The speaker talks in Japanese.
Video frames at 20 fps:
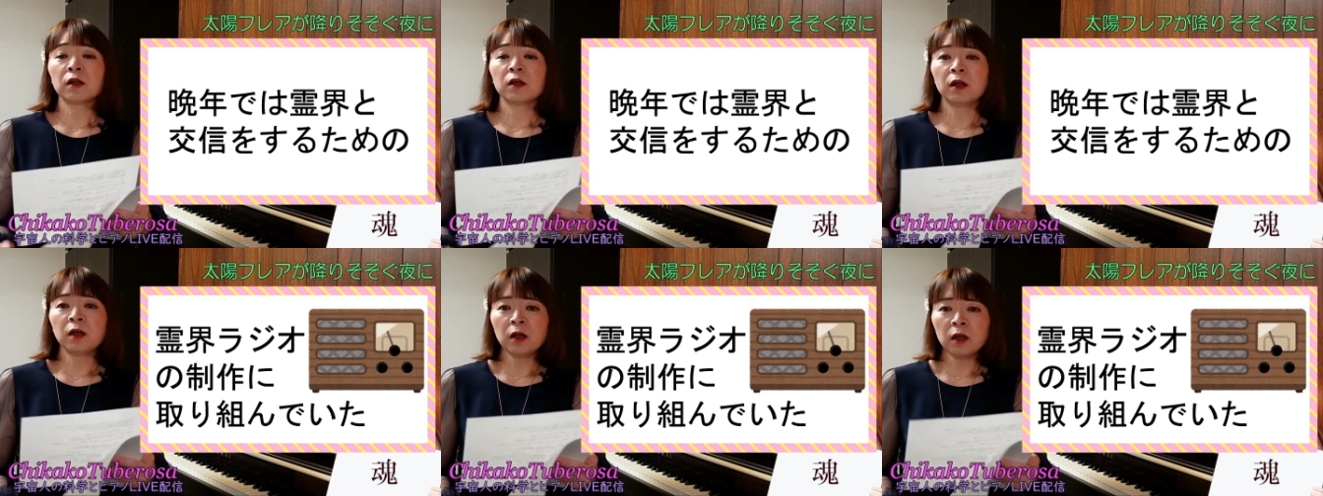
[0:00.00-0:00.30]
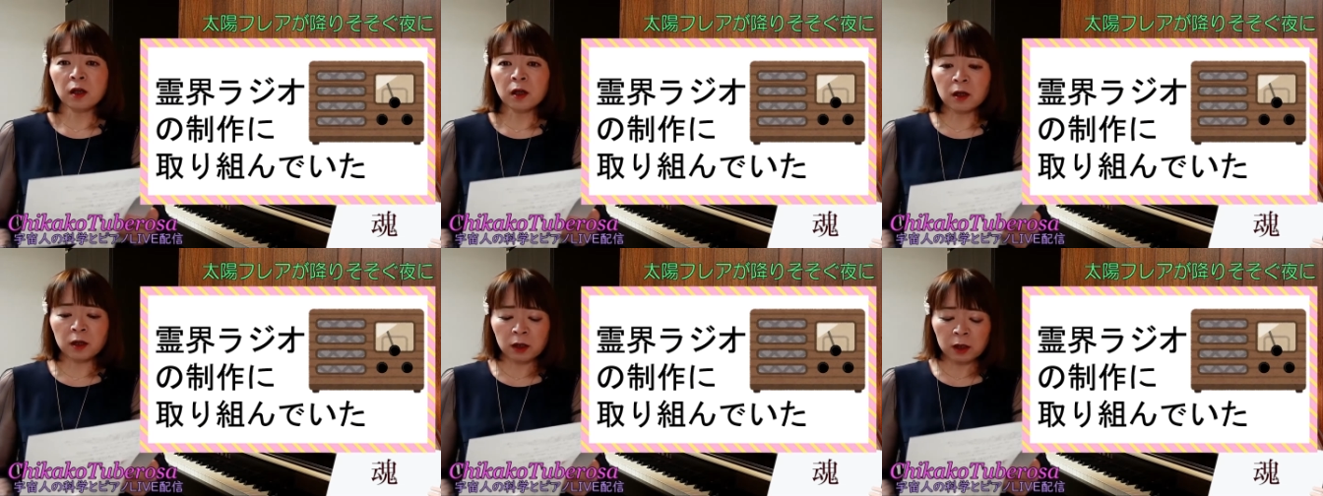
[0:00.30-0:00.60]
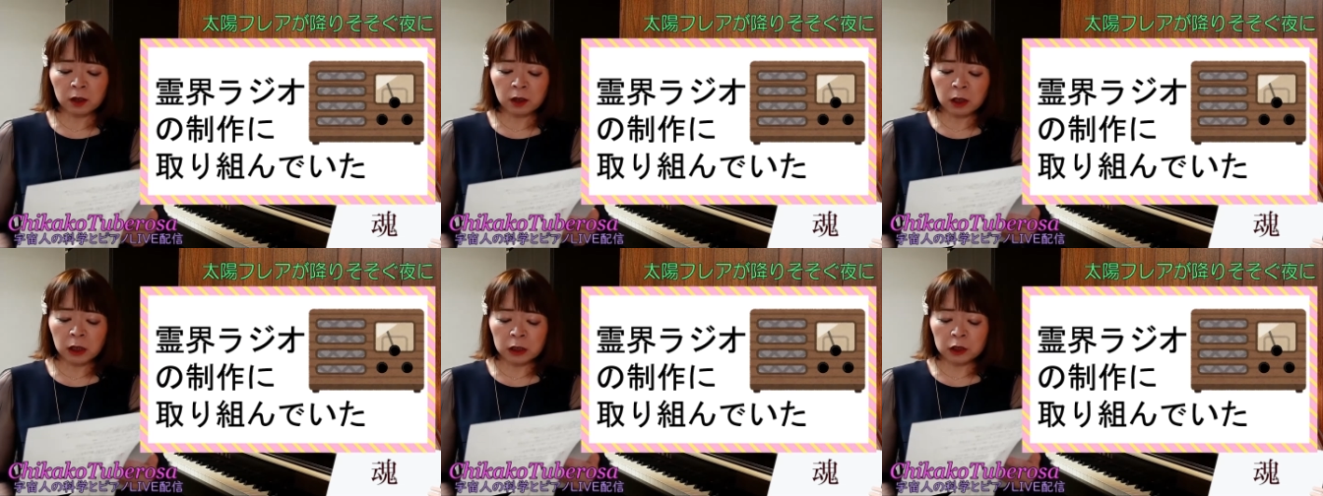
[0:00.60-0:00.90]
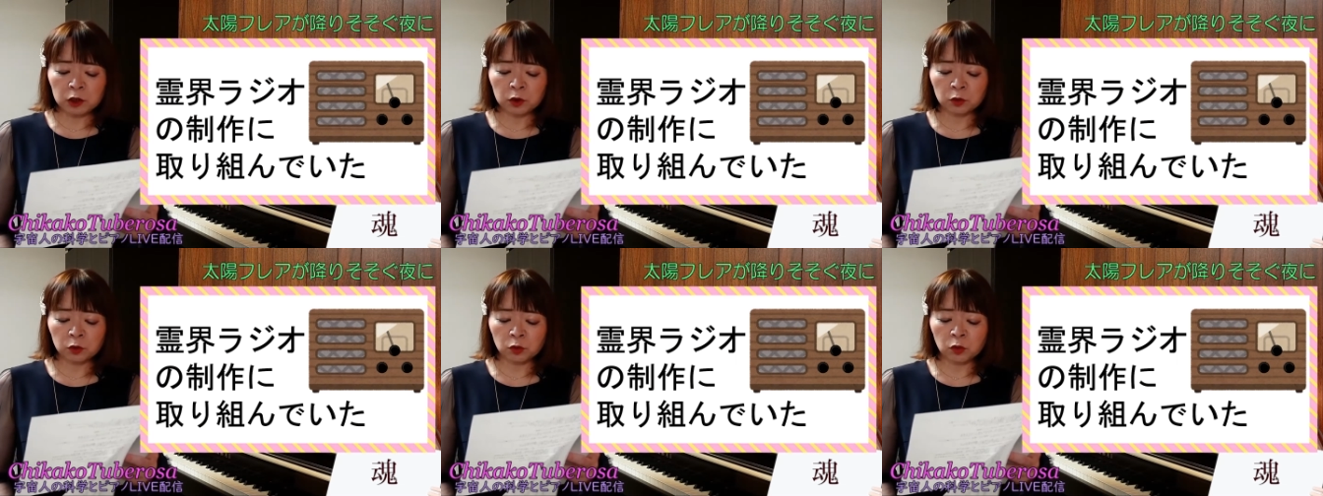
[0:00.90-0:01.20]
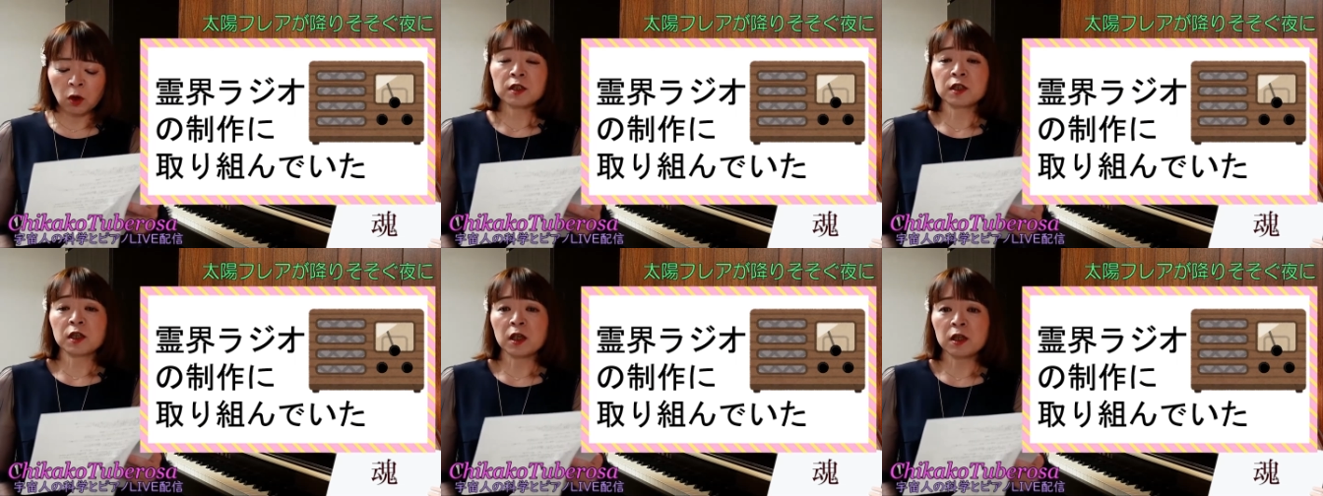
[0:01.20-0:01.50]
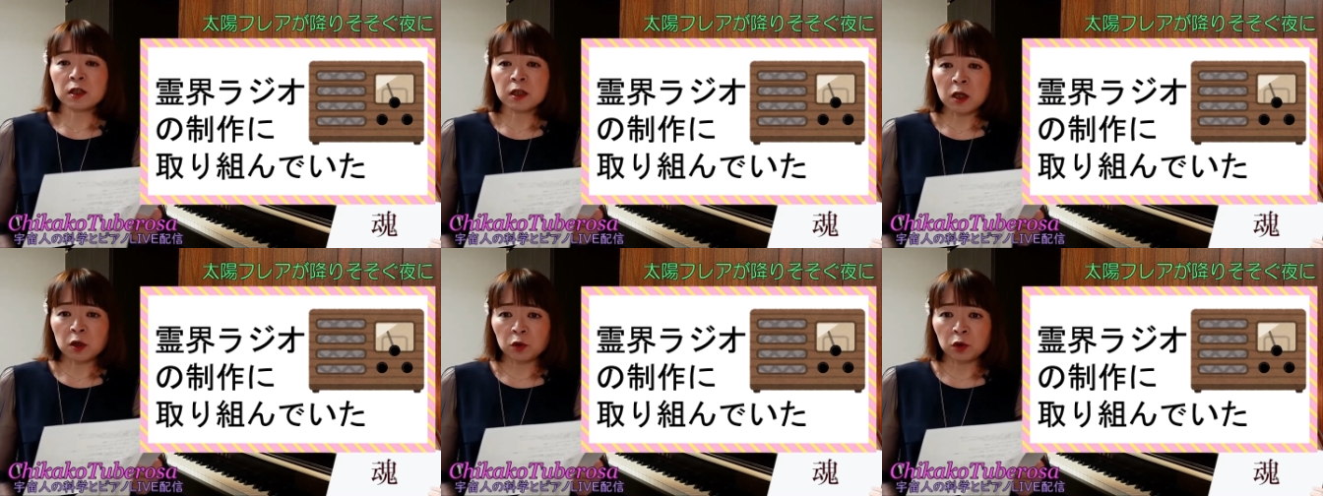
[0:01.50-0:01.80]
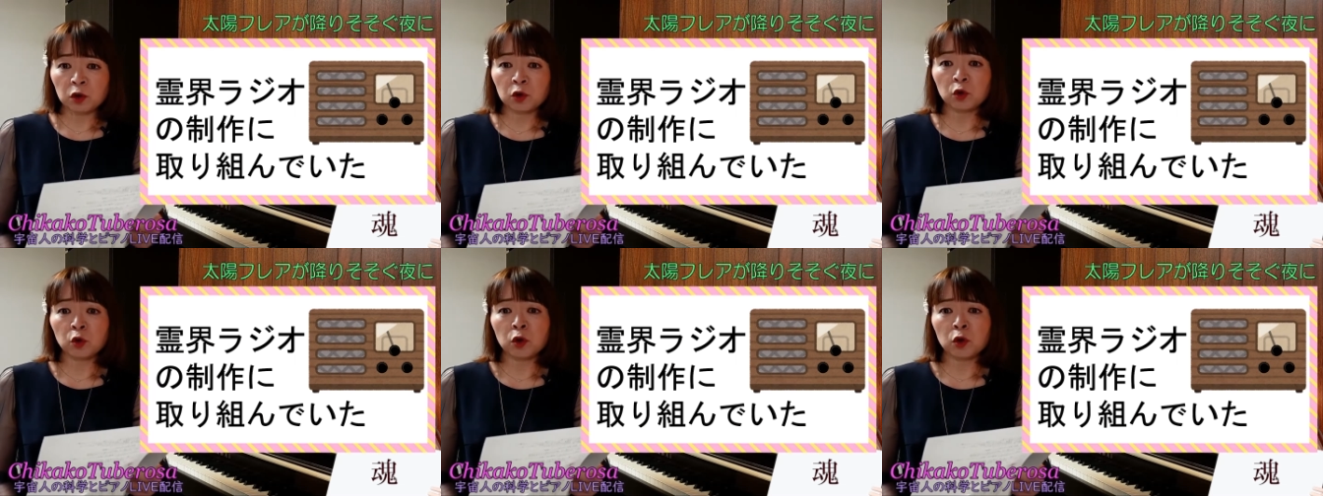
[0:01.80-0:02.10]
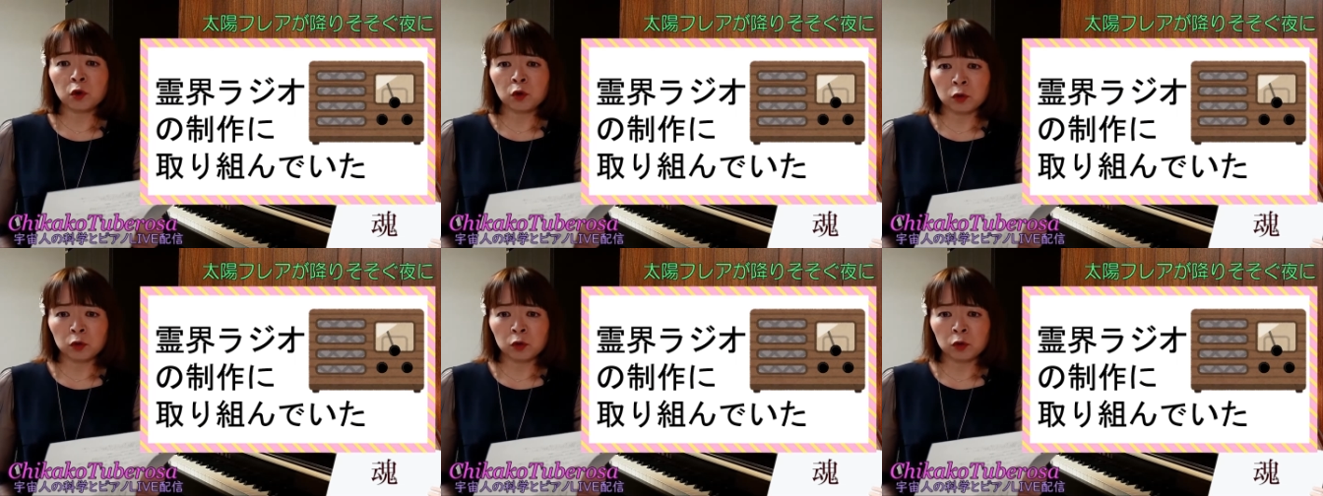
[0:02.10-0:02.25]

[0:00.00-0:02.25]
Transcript: 霊界ラジオの制作に取り